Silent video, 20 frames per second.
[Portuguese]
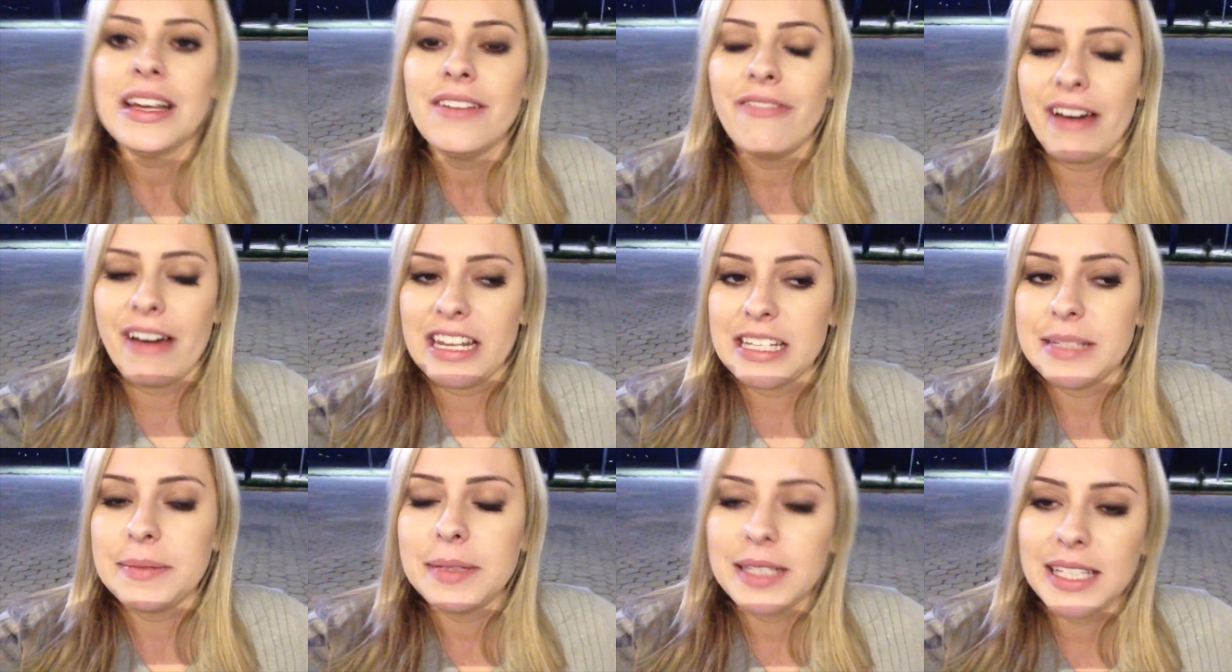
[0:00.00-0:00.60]

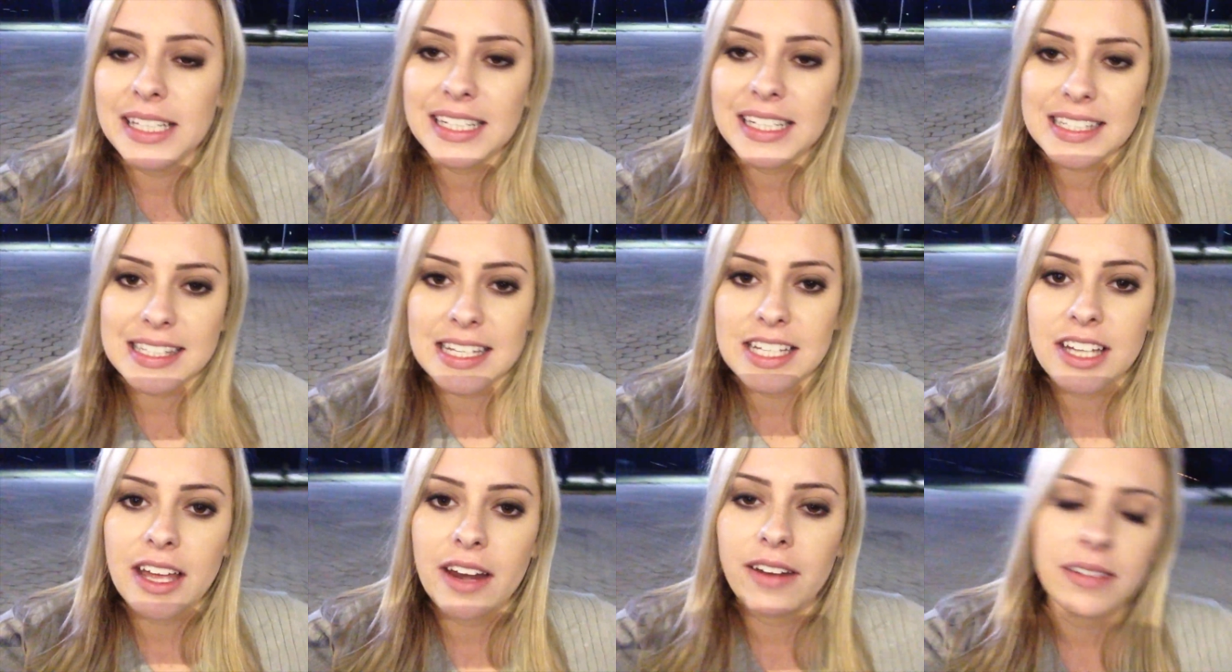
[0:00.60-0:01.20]
Várias meninas
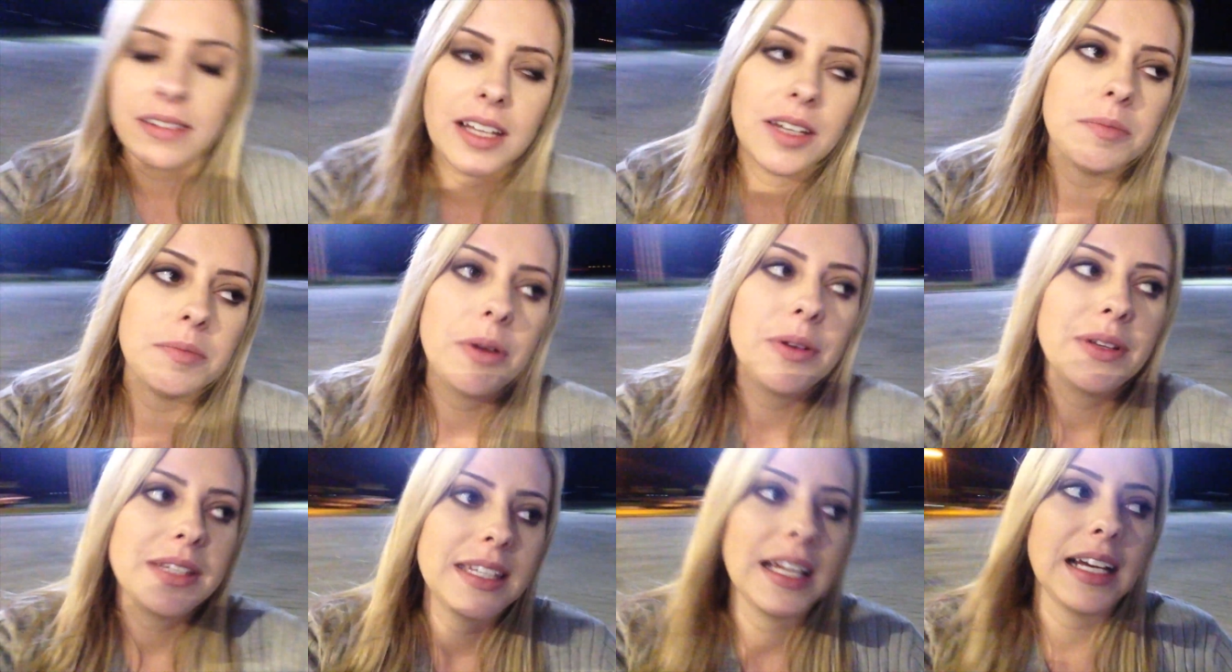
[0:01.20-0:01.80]
deixaram lá no
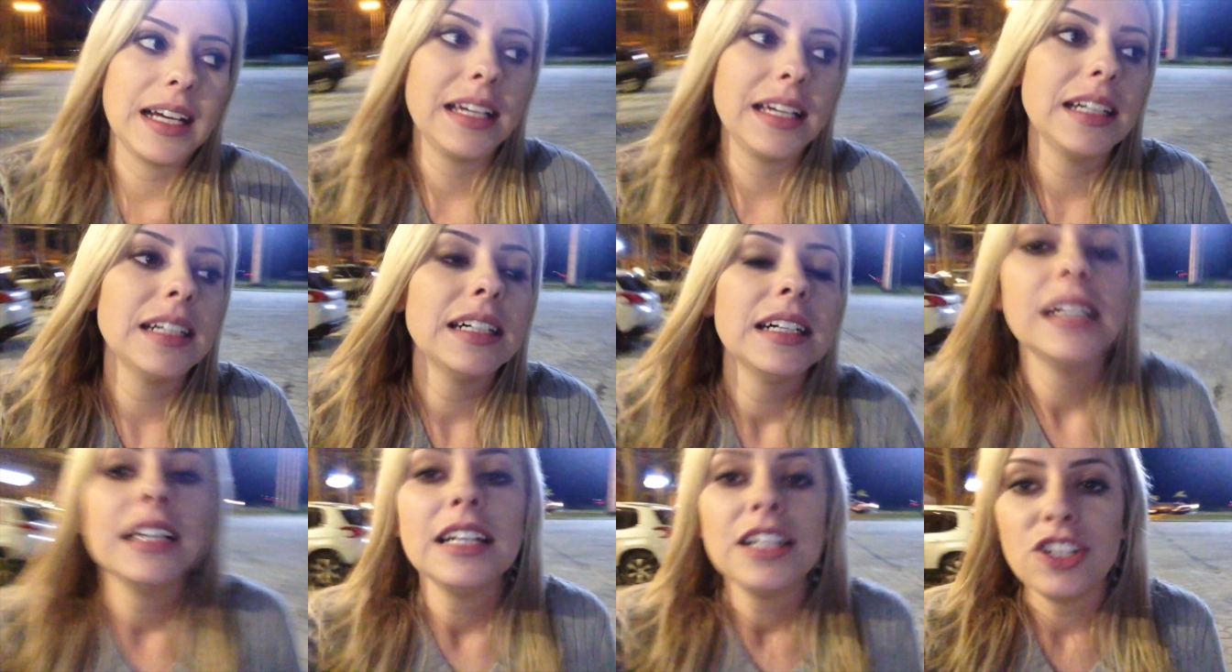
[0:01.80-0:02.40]
meu Instagram
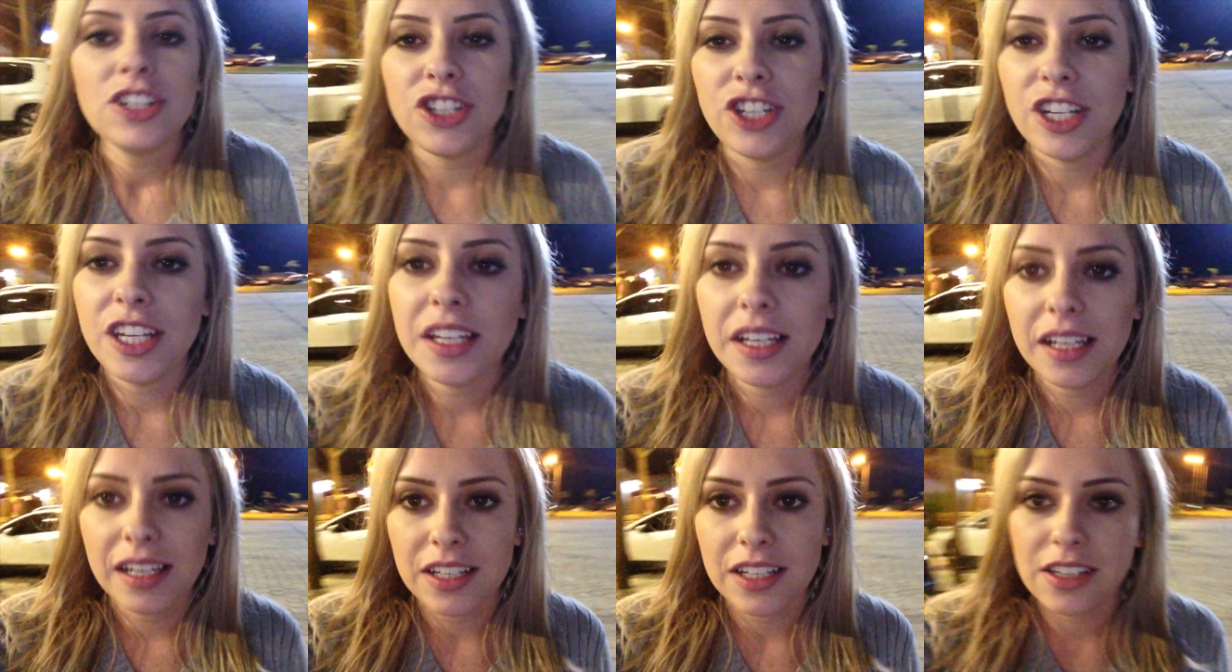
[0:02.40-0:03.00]

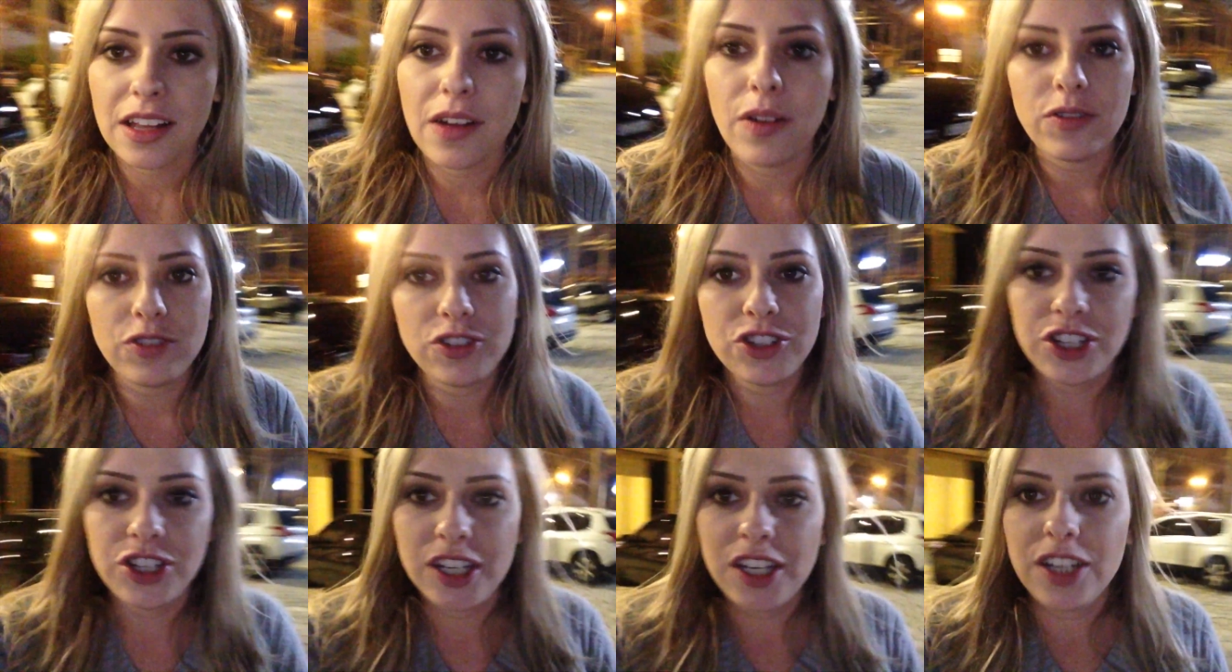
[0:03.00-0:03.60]
dicas
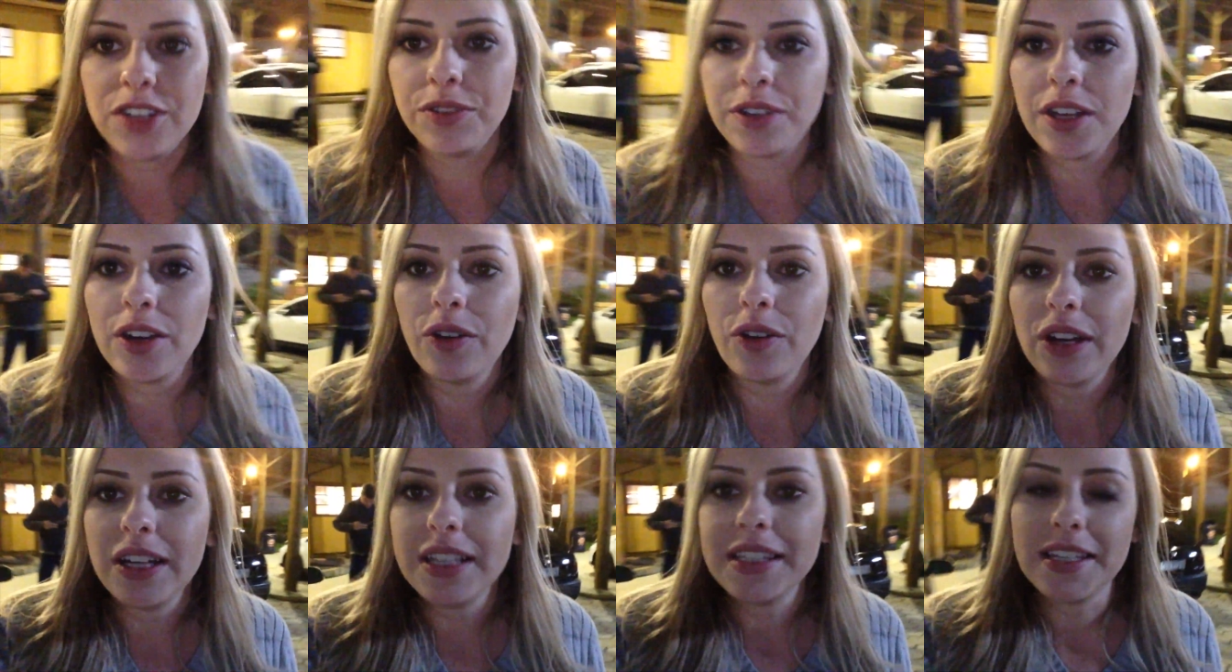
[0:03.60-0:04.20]
aonde ir, do que
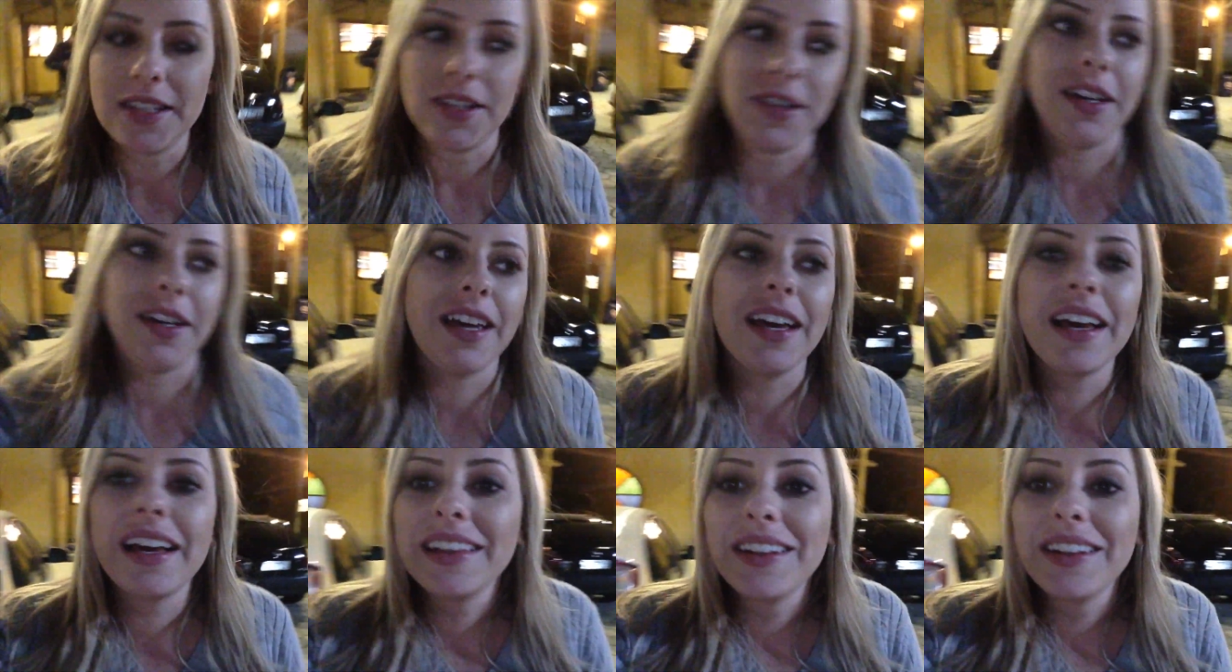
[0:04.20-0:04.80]
conhecer. Isso aqui